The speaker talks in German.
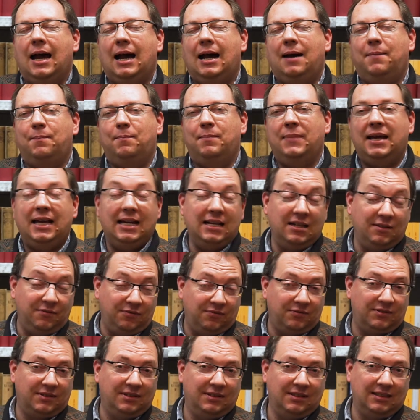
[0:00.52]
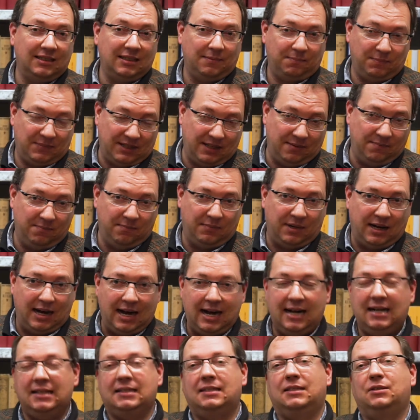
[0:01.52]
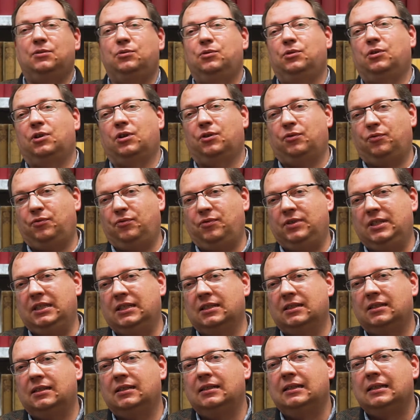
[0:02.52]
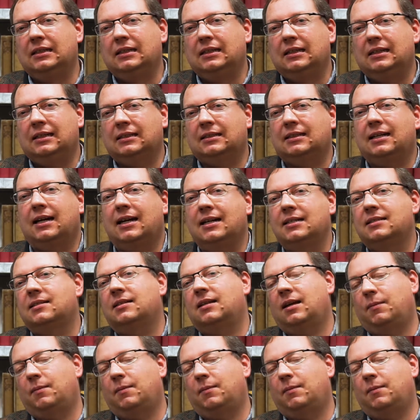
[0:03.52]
Am 11. September 1804 hat Kaiser